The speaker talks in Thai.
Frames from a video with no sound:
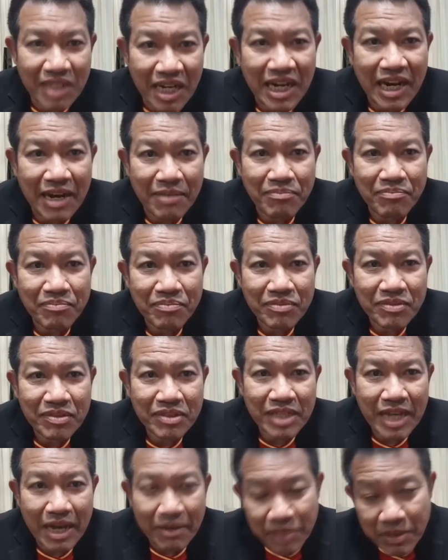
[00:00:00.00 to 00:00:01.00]
นะครับ
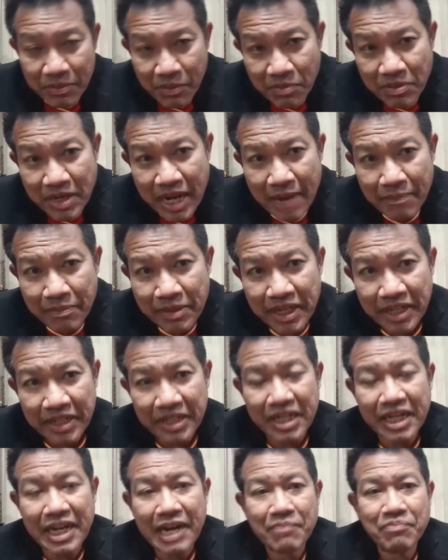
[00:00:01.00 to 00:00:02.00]
ตามที่ผมกราบเรี
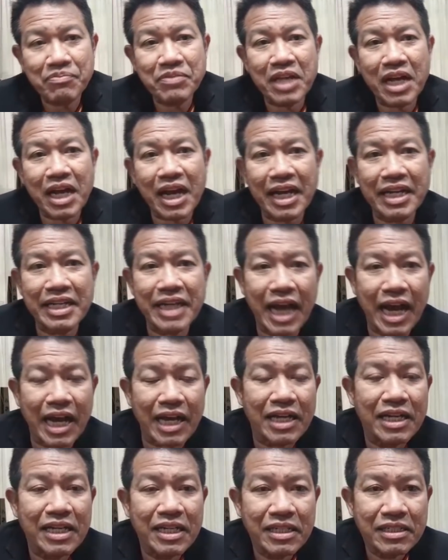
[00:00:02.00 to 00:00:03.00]
ยนนะครับ ถ้าใครอ
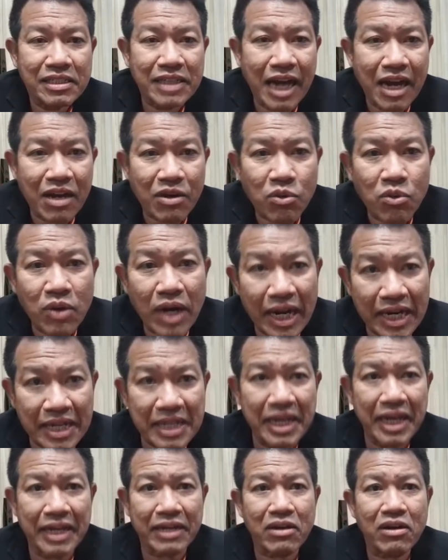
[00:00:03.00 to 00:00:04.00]
ยาก อยากรู้ราย
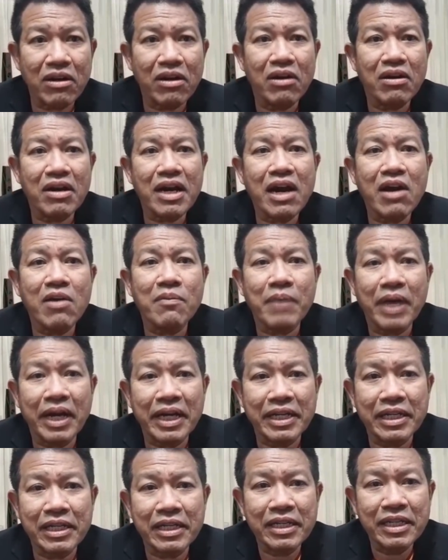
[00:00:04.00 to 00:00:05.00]
ละเอียดก็ลองเข้าไป
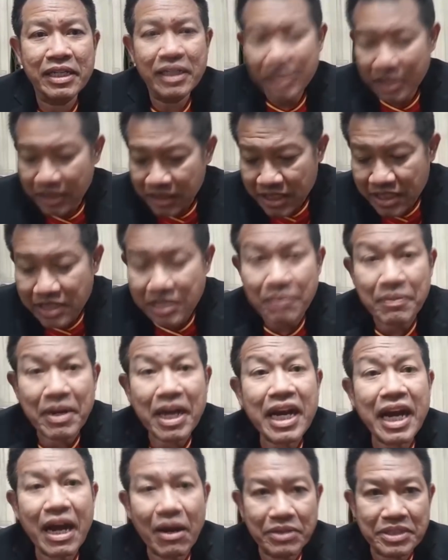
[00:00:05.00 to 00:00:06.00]
ที่
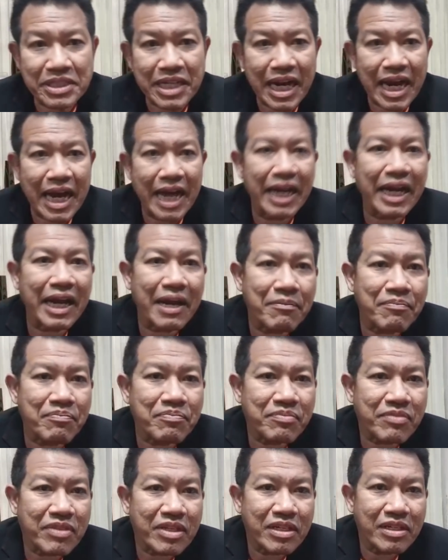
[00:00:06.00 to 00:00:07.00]
สำนักข่าวอิสลานะครับ
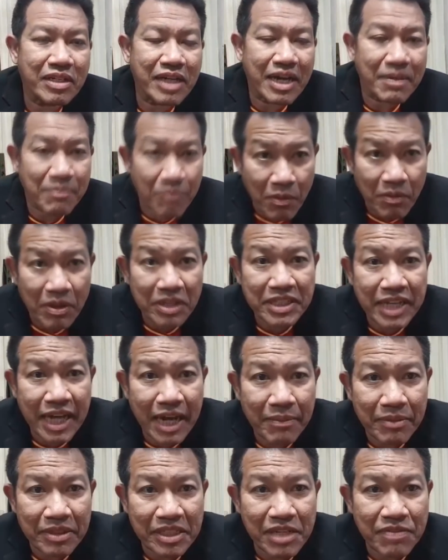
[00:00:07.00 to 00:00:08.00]
นะ ผมก็แช
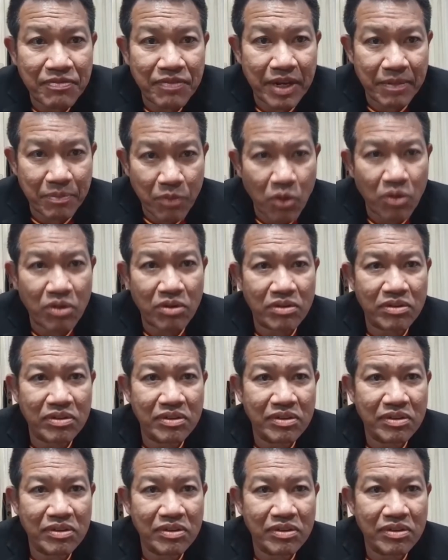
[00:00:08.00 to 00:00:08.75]
ร์มาที่ Facebook